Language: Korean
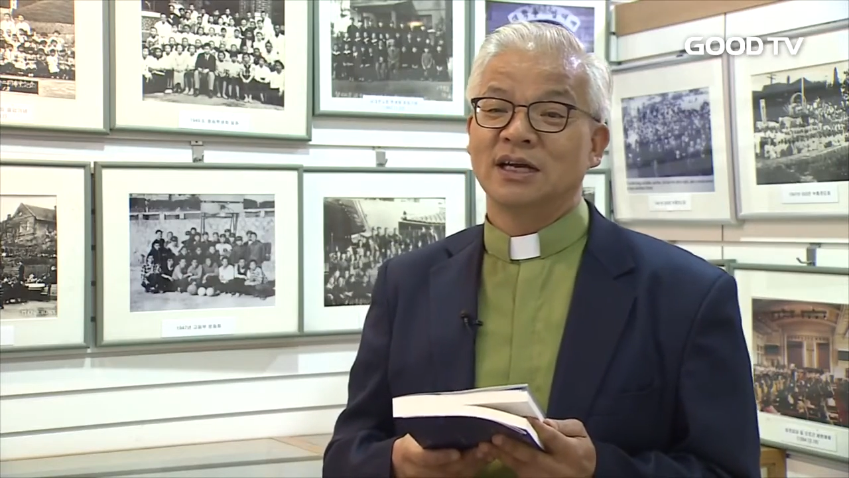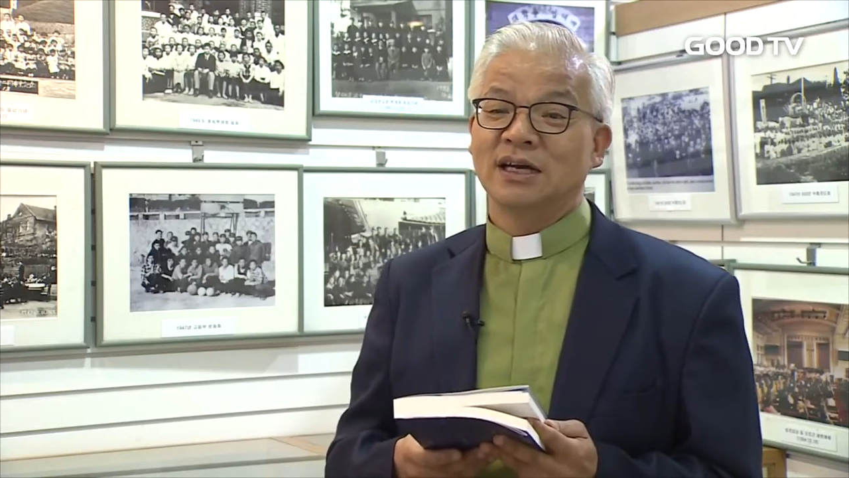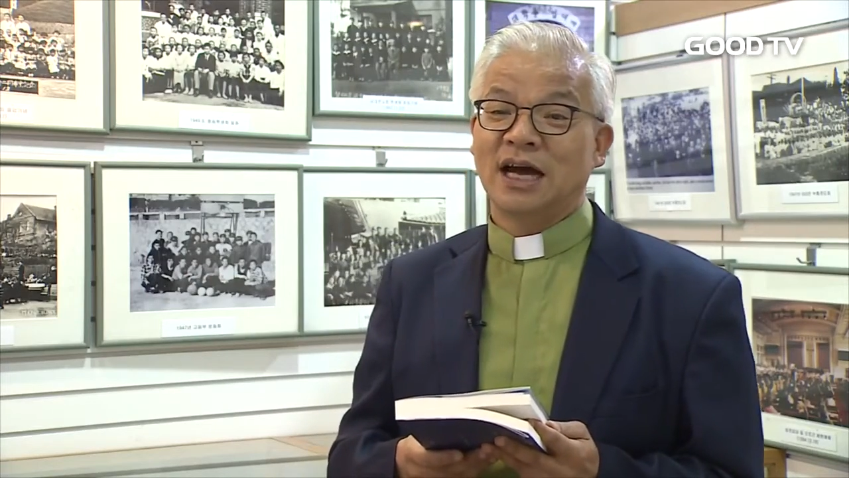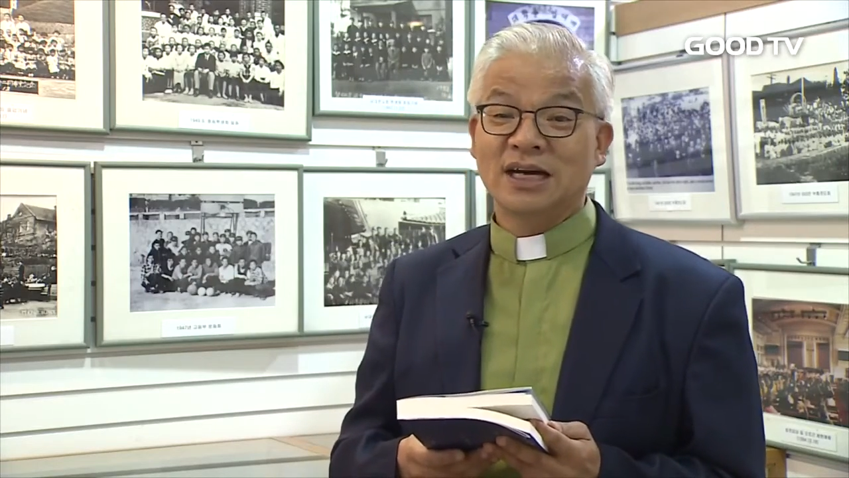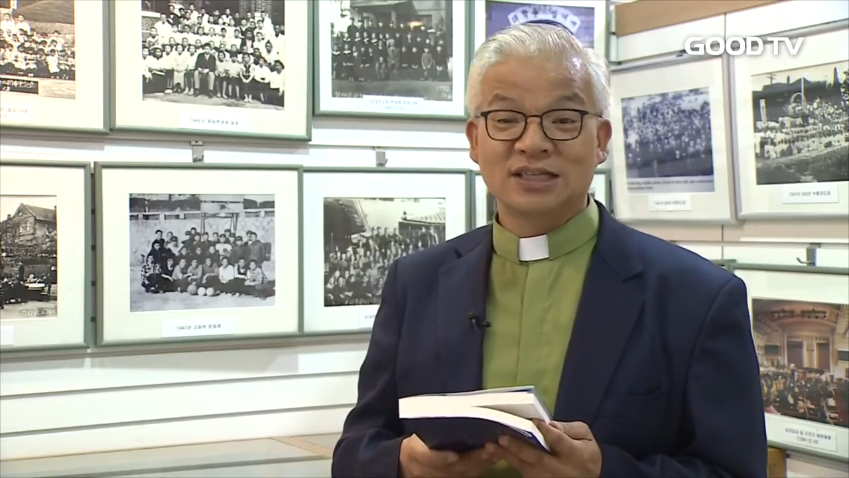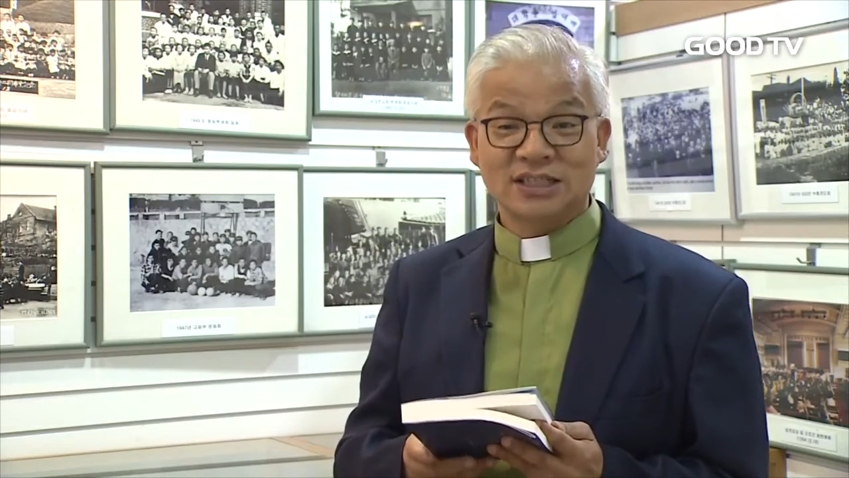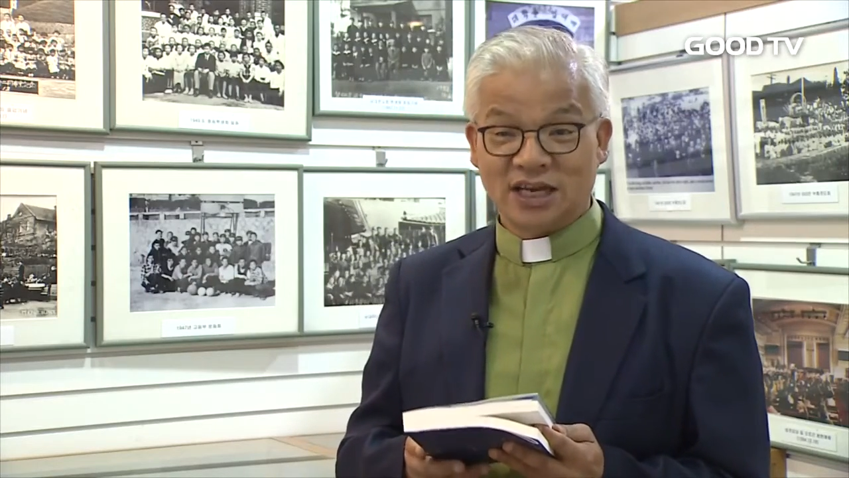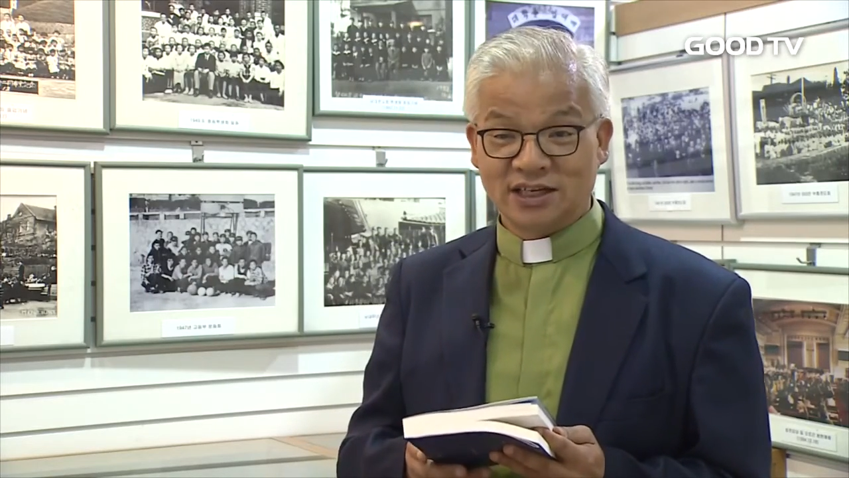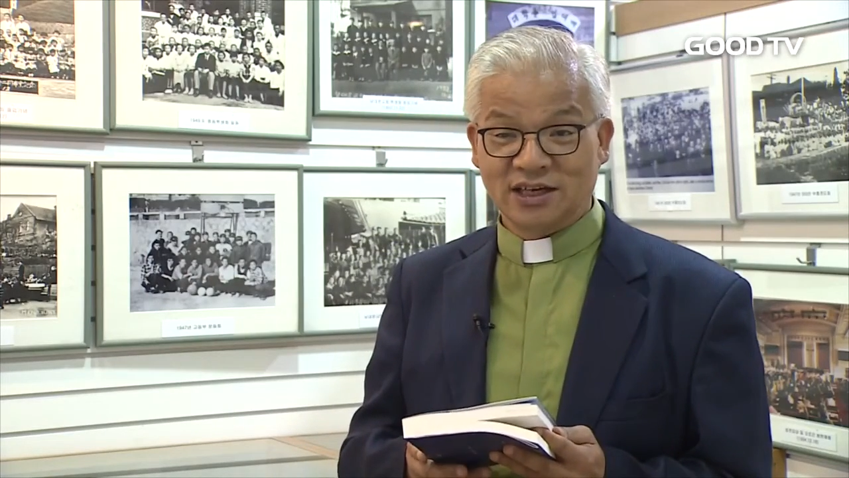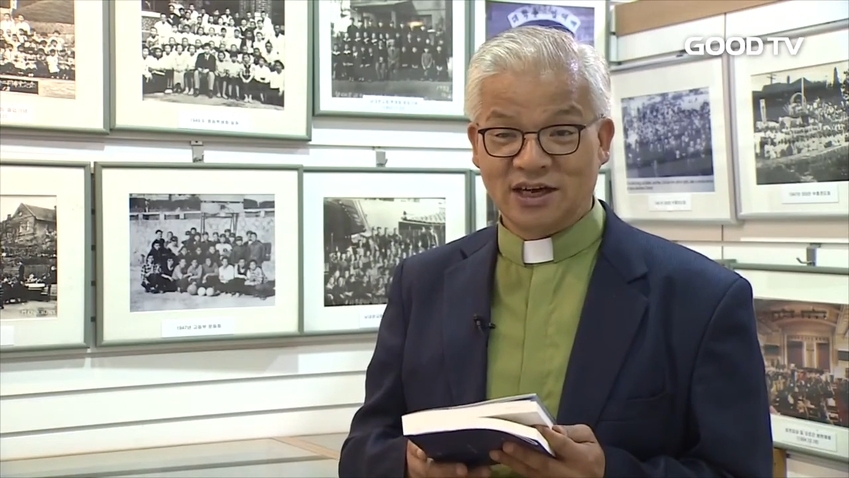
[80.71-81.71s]
한 것이
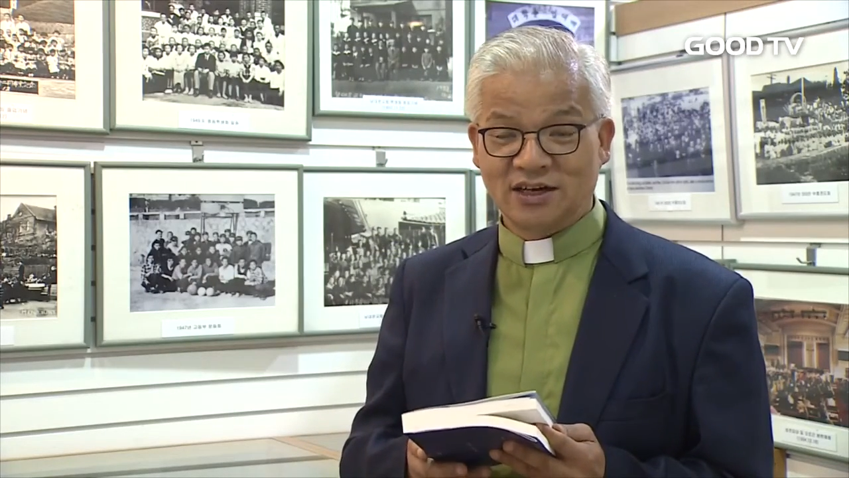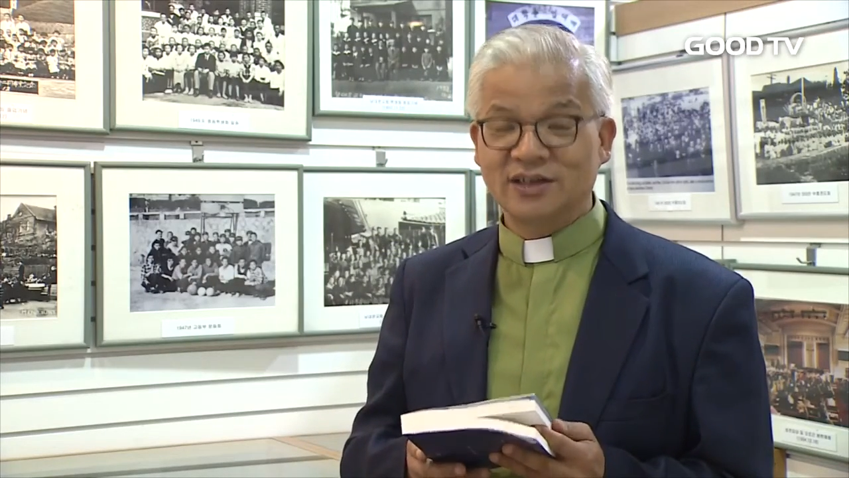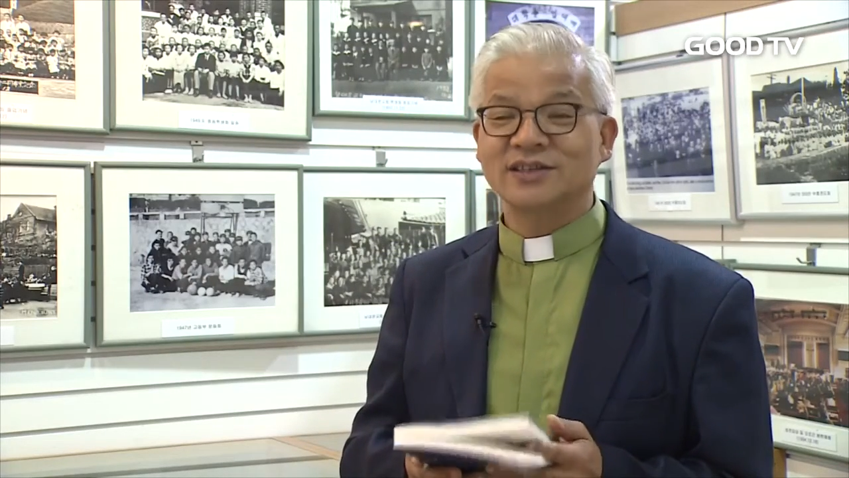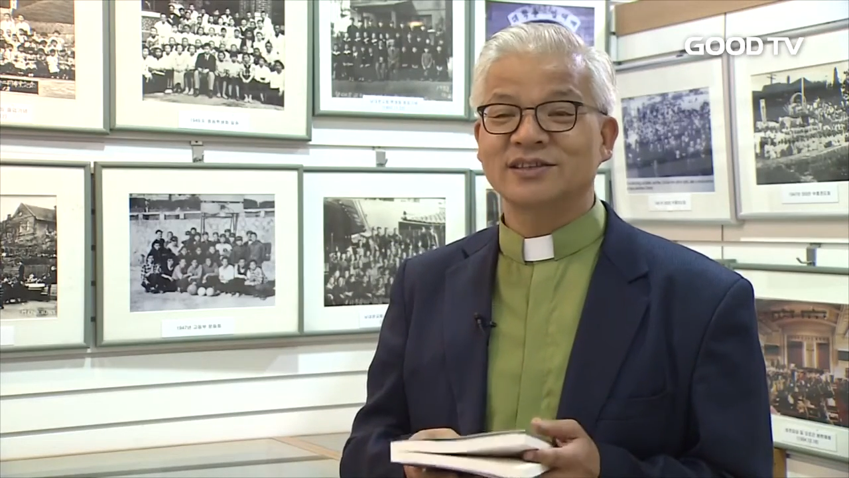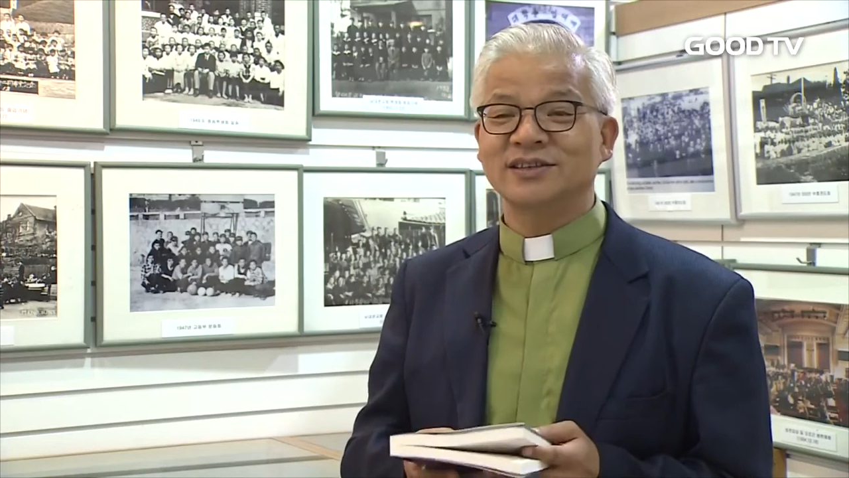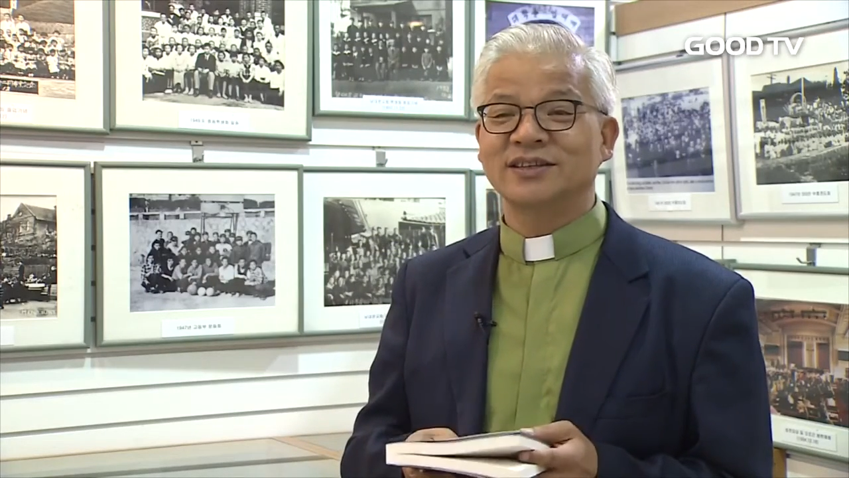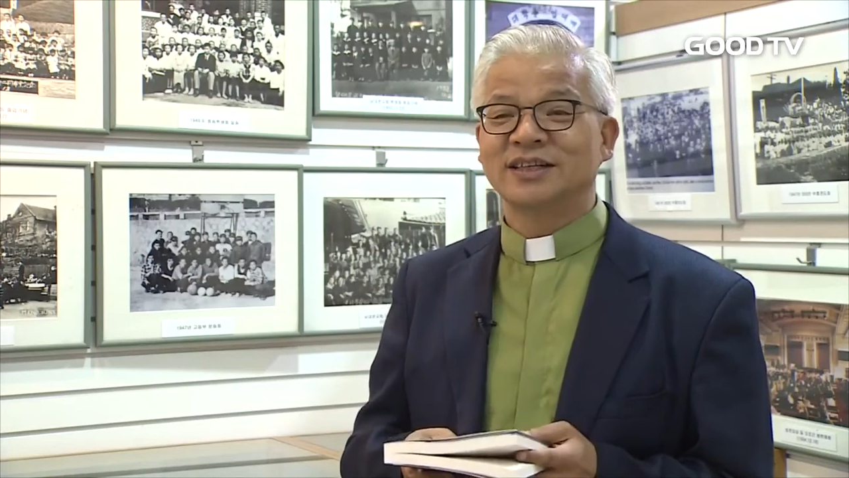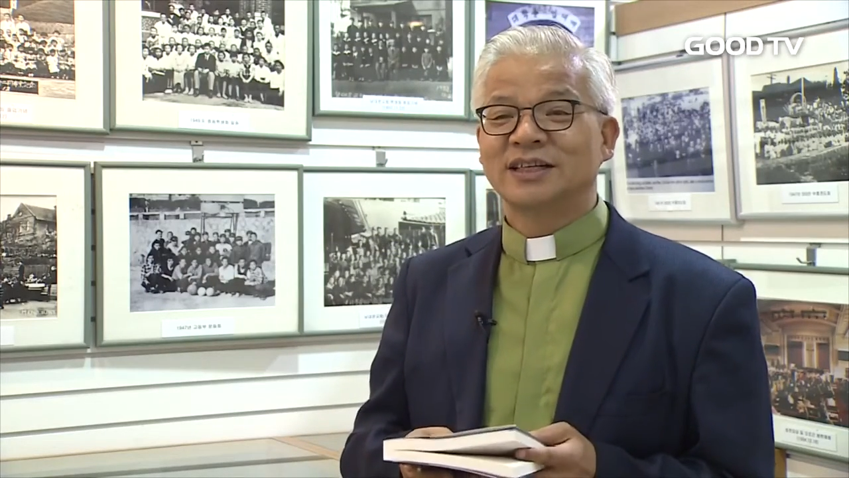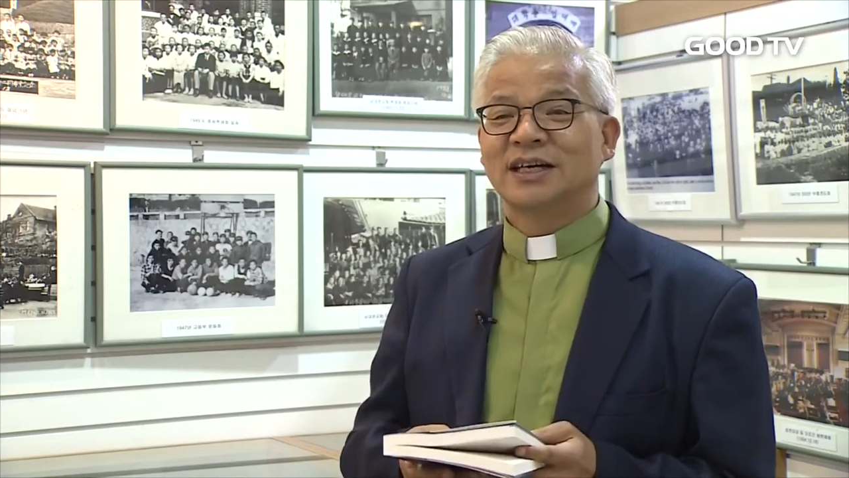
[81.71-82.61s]
아닌가. 그래서